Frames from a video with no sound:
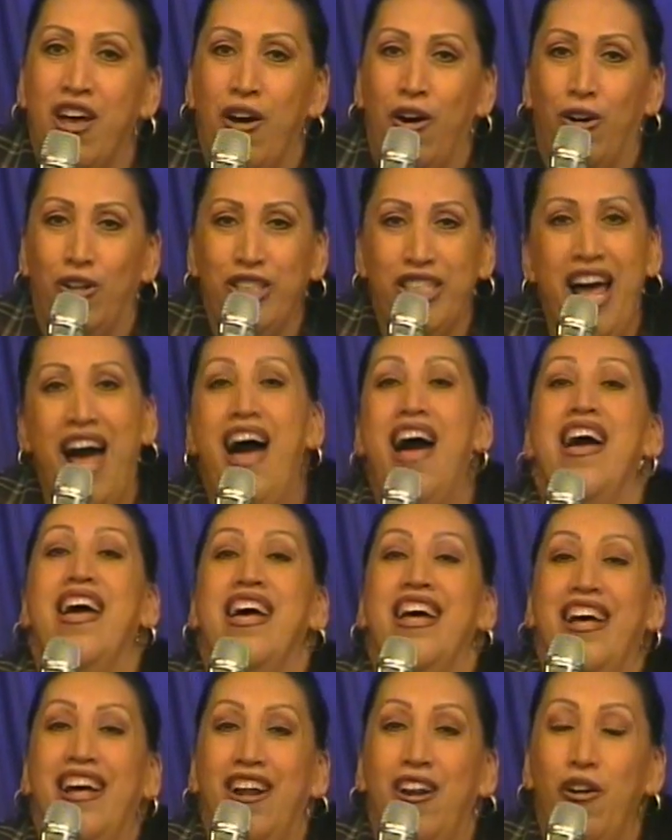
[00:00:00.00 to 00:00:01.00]
O sea,
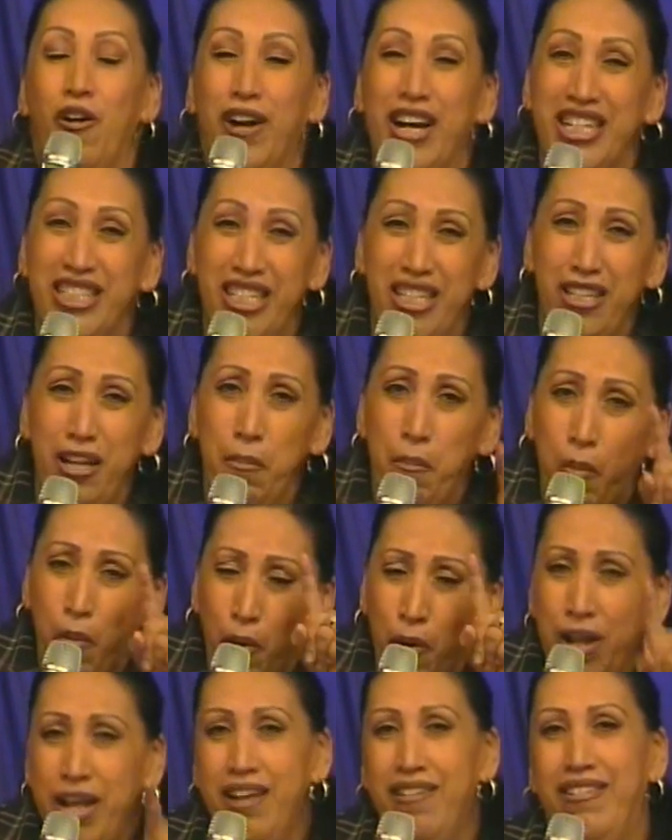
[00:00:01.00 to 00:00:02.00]
lo que sí te
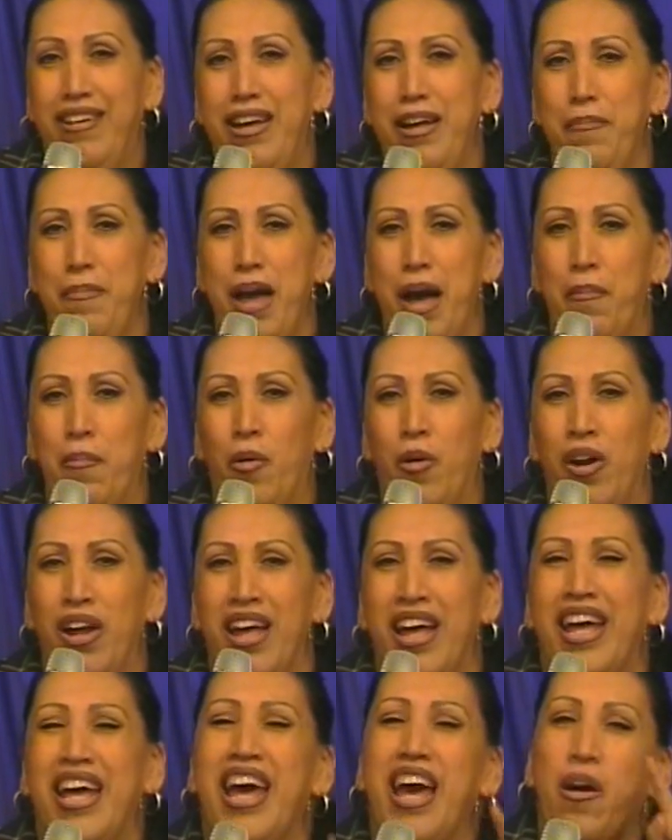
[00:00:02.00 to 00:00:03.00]
puedo decir, mi amor,
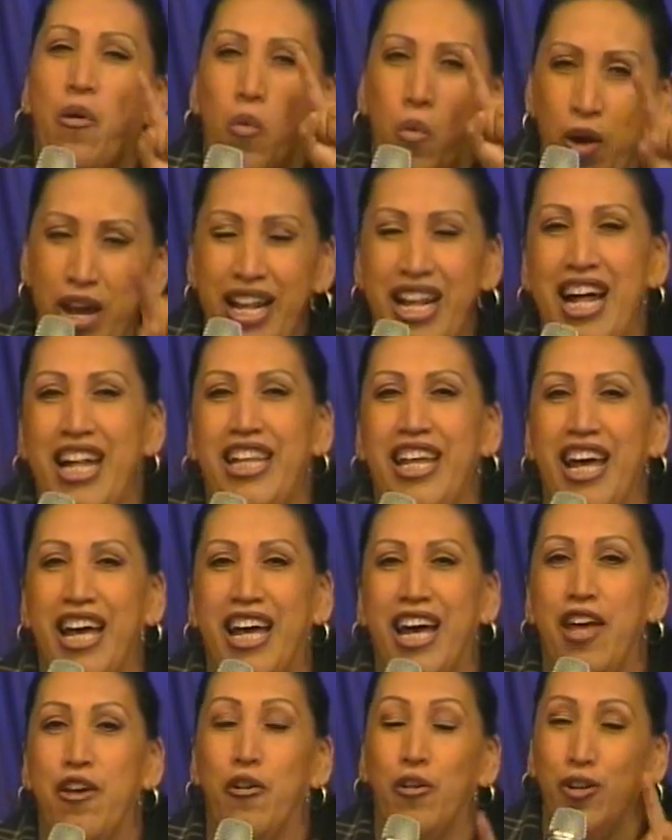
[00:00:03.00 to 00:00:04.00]
que cuídate,
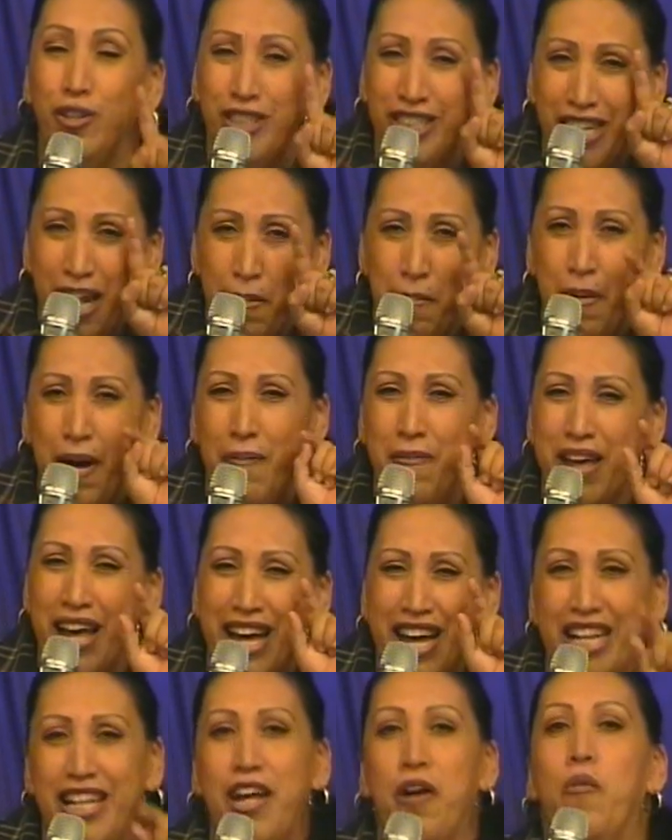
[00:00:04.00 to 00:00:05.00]
que yo no sepa bien
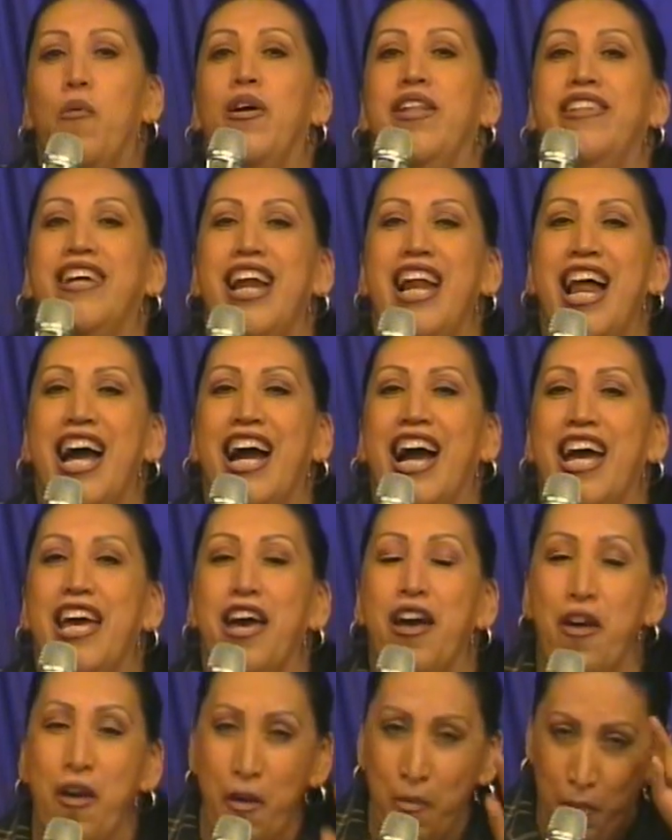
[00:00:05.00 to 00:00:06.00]
que te encuentre en la
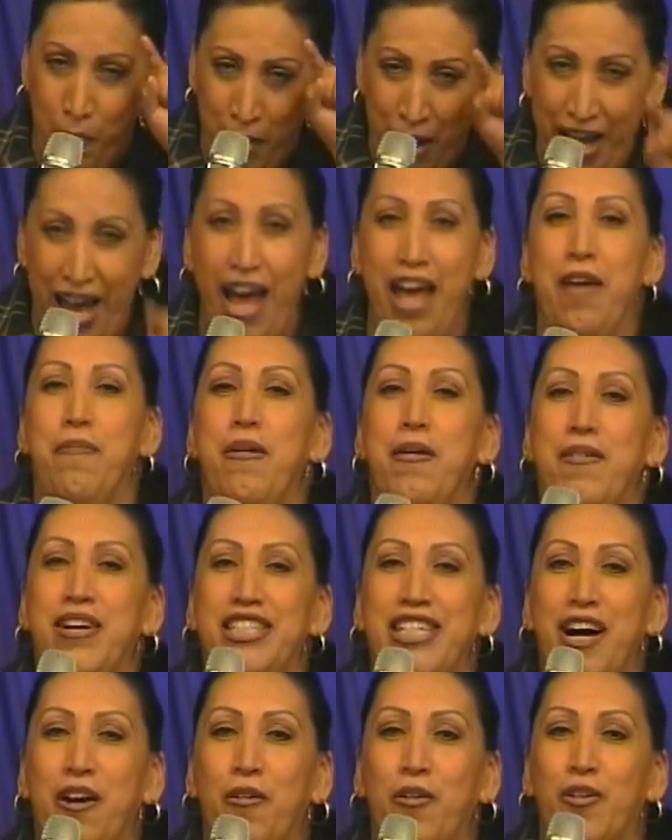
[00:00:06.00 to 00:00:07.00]
calle, porque ahí me
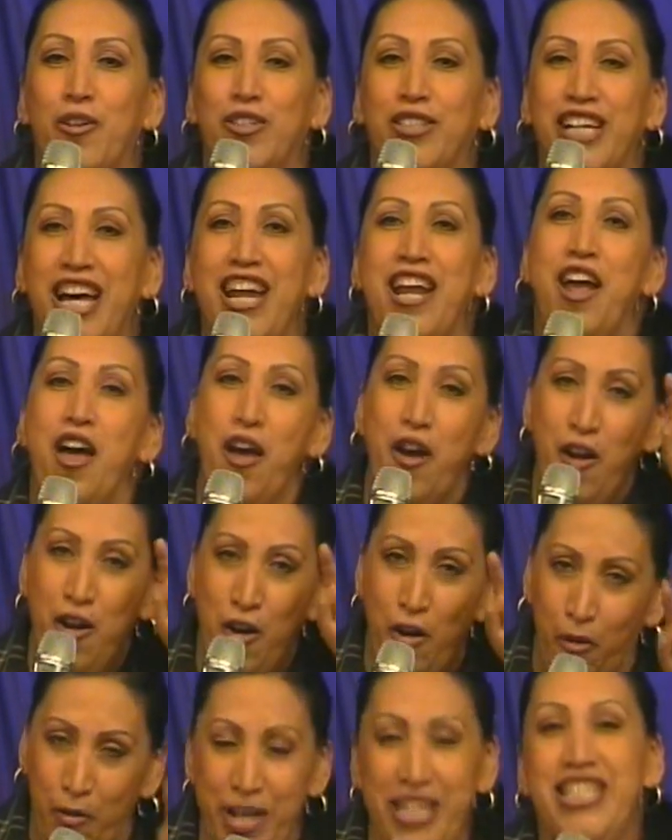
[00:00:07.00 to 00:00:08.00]
vas a conocer
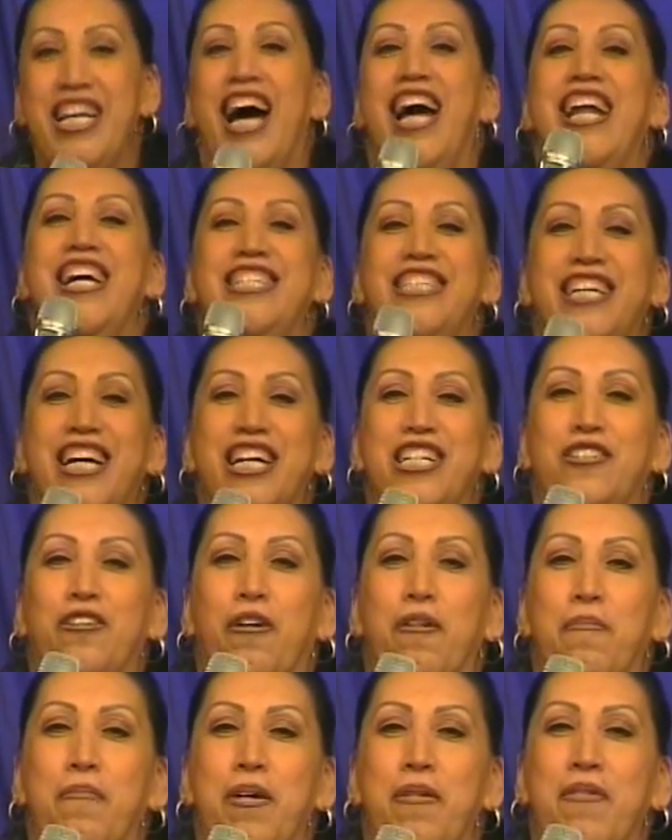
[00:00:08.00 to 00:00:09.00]
lo besares que
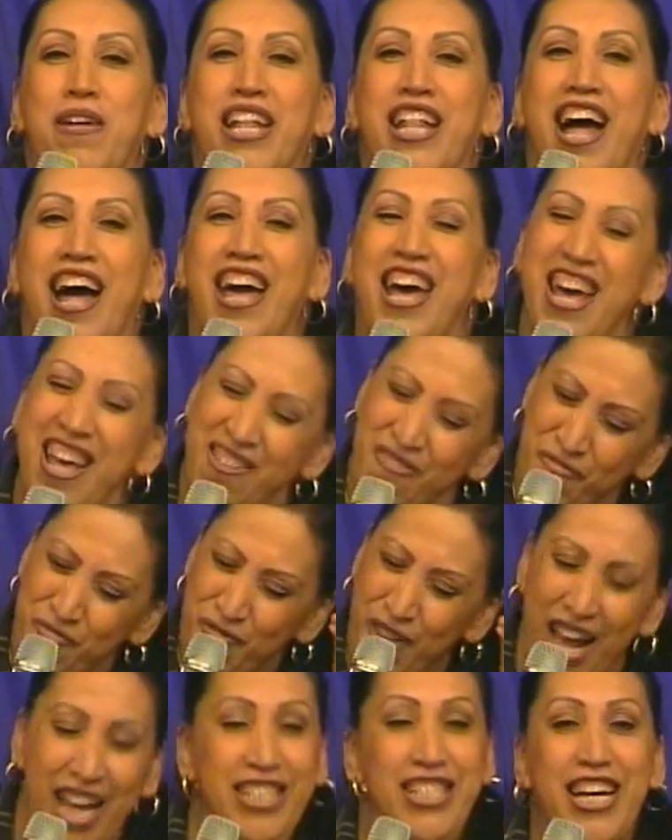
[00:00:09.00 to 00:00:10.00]
soy mi vida, ¿eh?
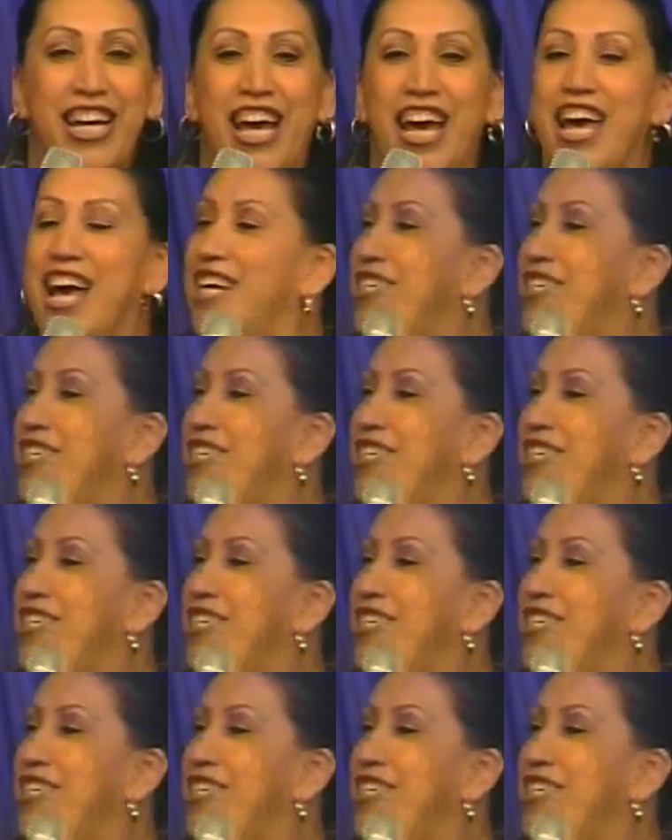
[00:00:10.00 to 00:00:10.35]
Así que ya